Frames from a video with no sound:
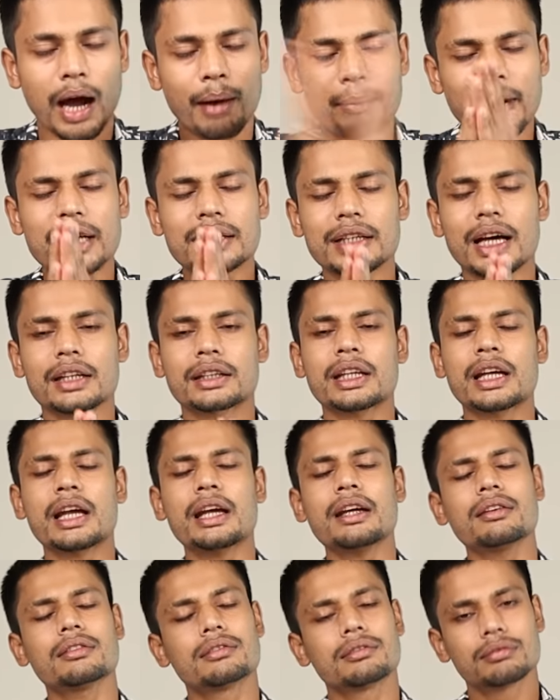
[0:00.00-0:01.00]
अब गाइस आते
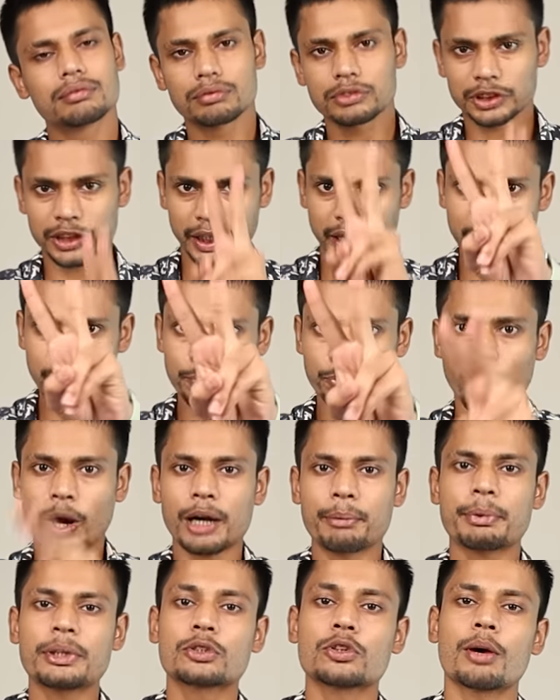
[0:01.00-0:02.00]
हैं सेकेंड
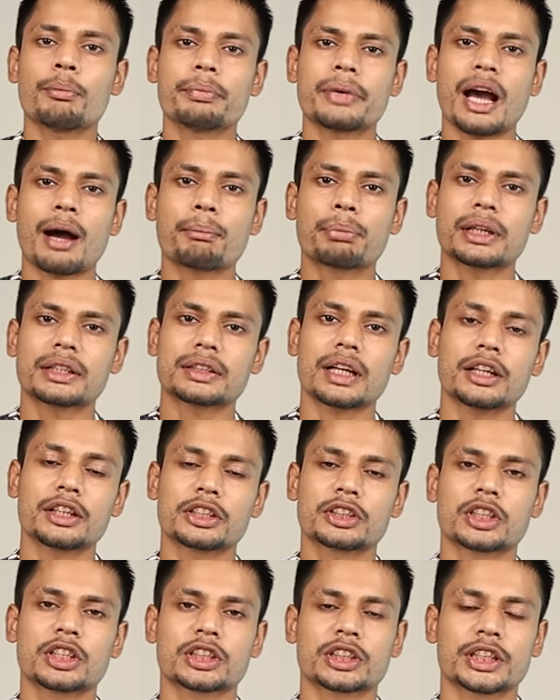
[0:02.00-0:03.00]
पॉइंट पे जो हमने आपके साथ
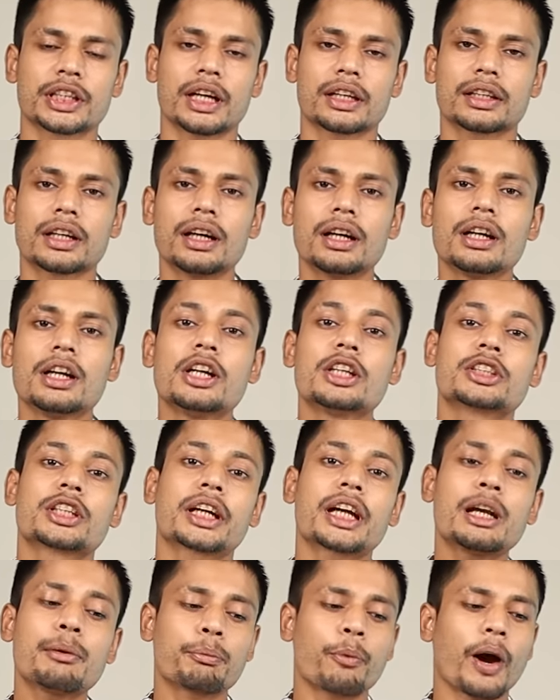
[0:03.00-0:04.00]
डिस्कस किया था
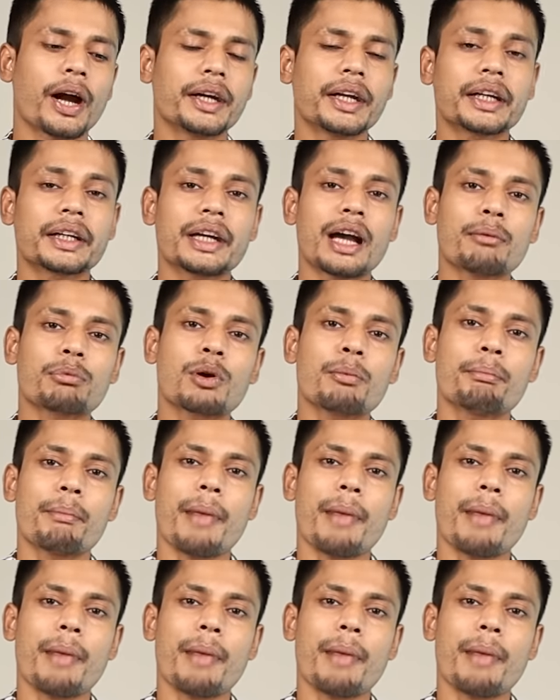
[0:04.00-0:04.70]
सेकेंड पॉइंट है कि आपको